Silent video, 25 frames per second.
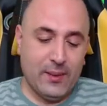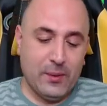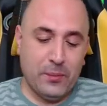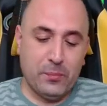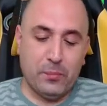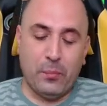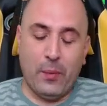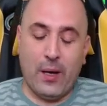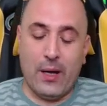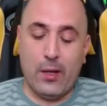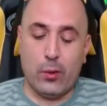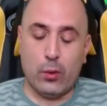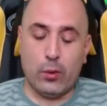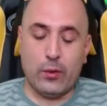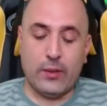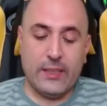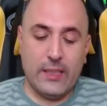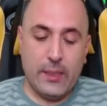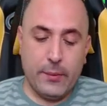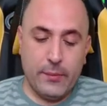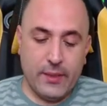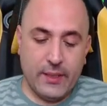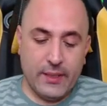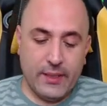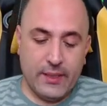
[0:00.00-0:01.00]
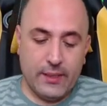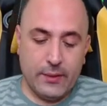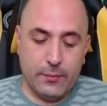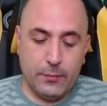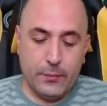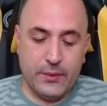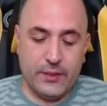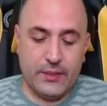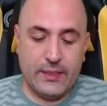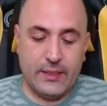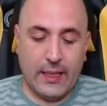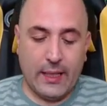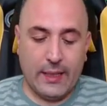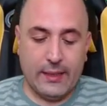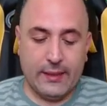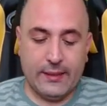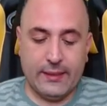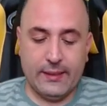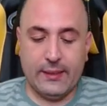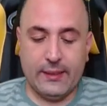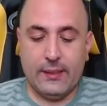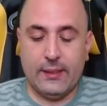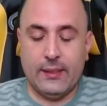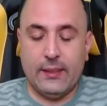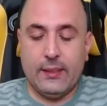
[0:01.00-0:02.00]
Marok diye bir rakibimiz
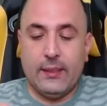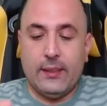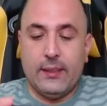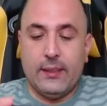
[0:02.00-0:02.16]
geldi.